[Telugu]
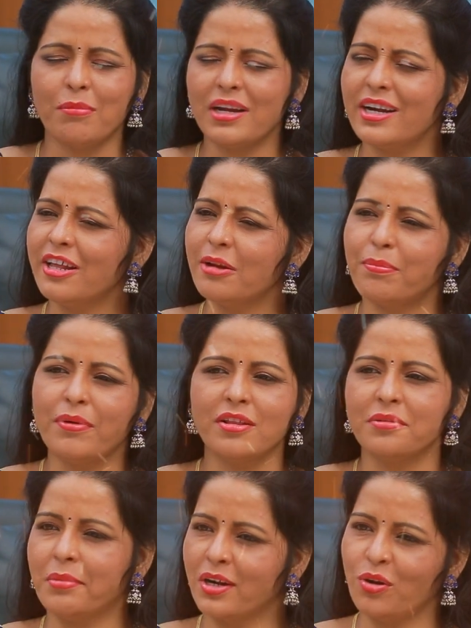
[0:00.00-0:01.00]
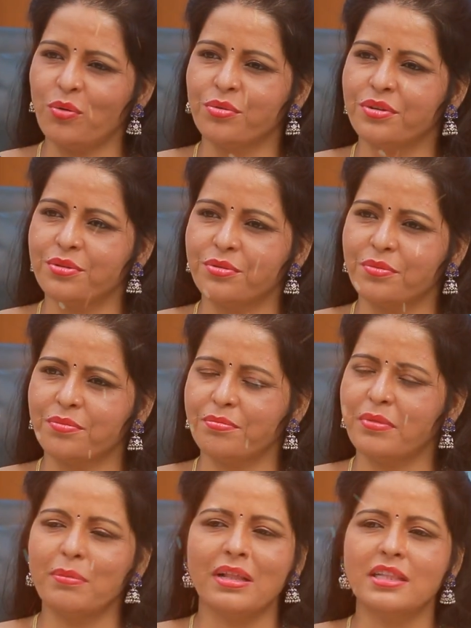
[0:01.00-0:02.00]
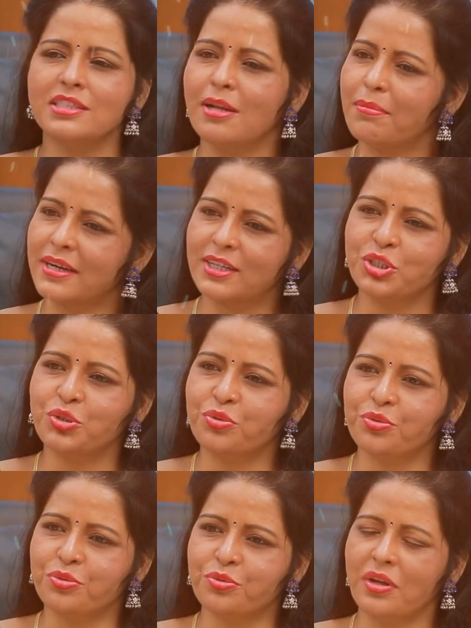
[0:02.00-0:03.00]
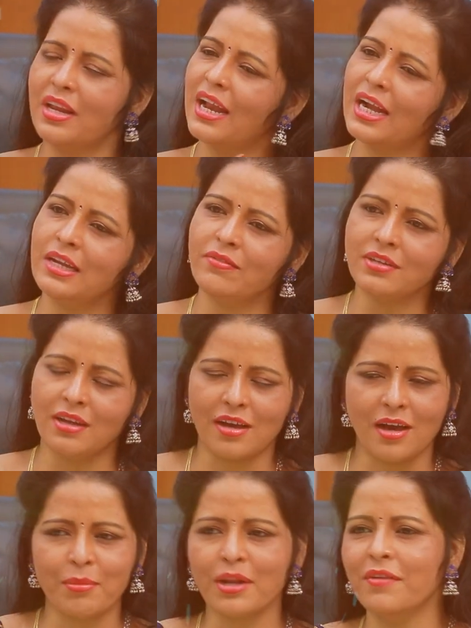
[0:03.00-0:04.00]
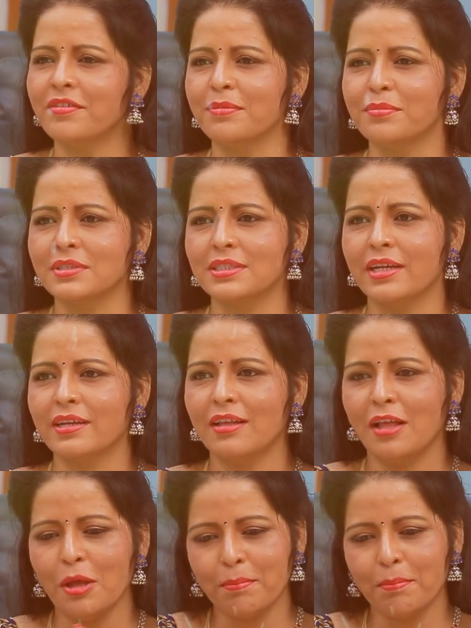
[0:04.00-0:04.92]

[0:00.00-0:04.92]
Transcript: మా లీడర్ ఎప్పుడు అందుబాటులో ఉండడు మేము వెళ్తే అసలు పట్టించుకోరు ఇలాంటివి కామన్గా వినిపిస్తాయి